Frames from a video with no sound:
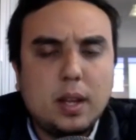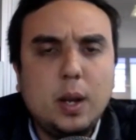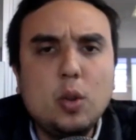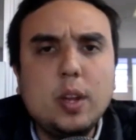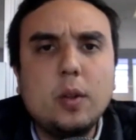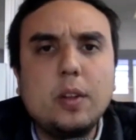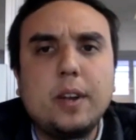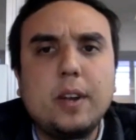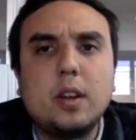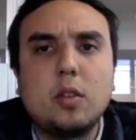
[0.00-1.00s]
y nos dieron
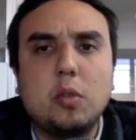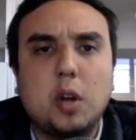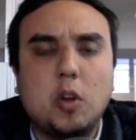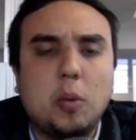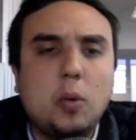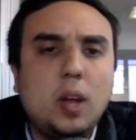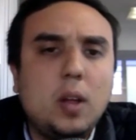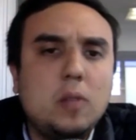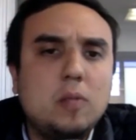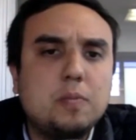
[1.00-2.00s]
diferentes resultados. Por un
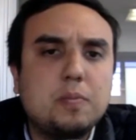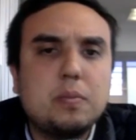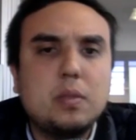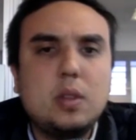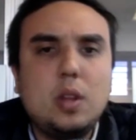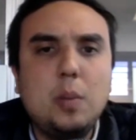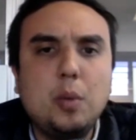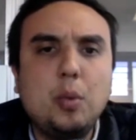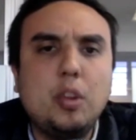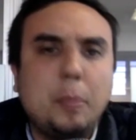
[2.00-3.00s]
lado,
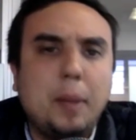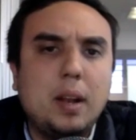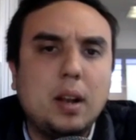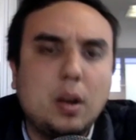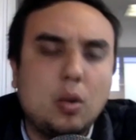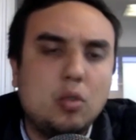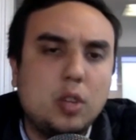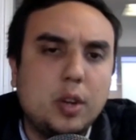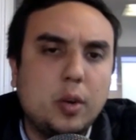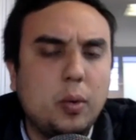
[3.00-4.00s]
pues Municipal
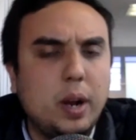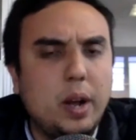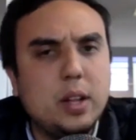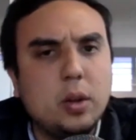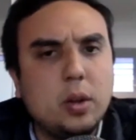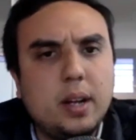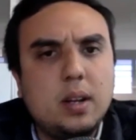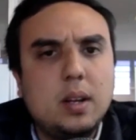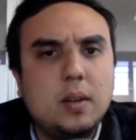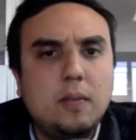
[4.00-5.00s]
consiguió una
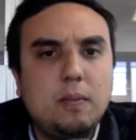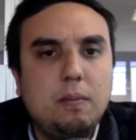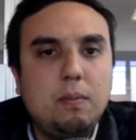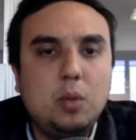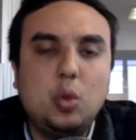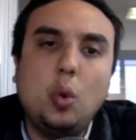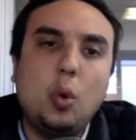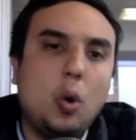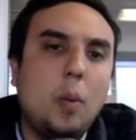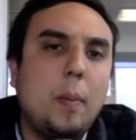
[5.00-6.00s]
victoria,
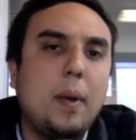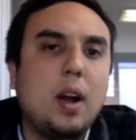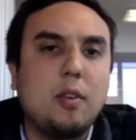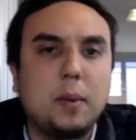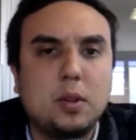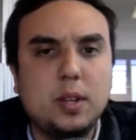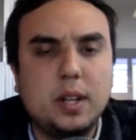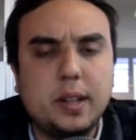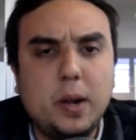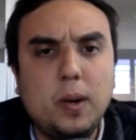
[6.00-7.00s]
duro golpe para la formación de
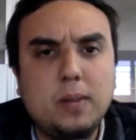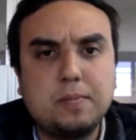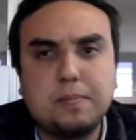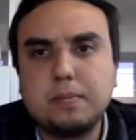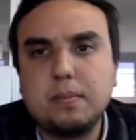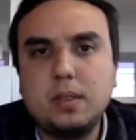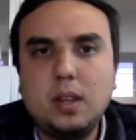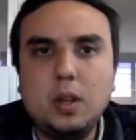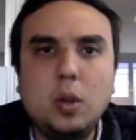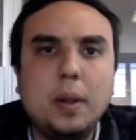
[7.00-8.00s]
Antigua,
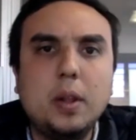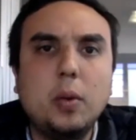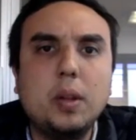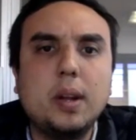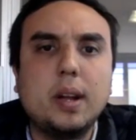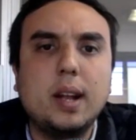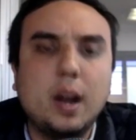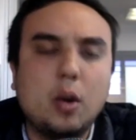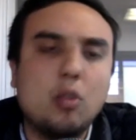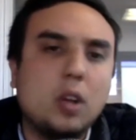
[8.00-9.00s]
tomando en cuenta que le
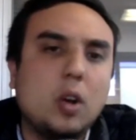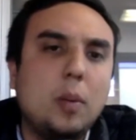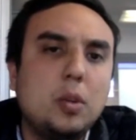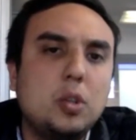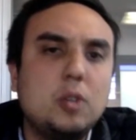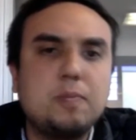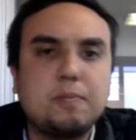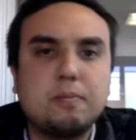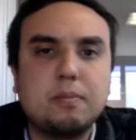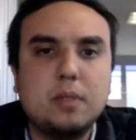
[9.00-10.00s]
ha costado mucho
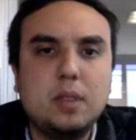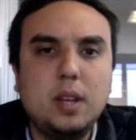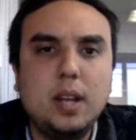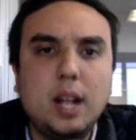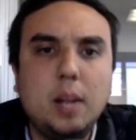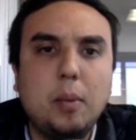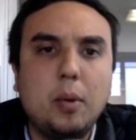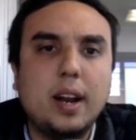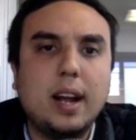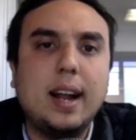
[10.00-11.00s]
el
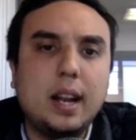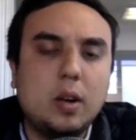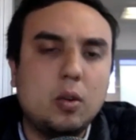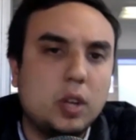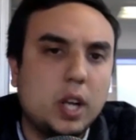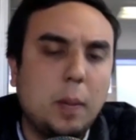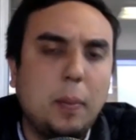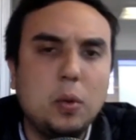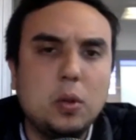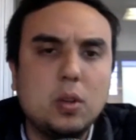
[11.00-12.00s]
poder ganar y conseguir
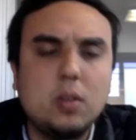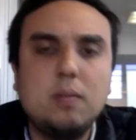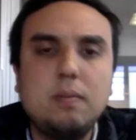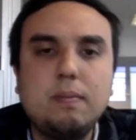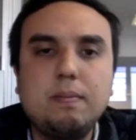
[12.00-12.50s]
puntos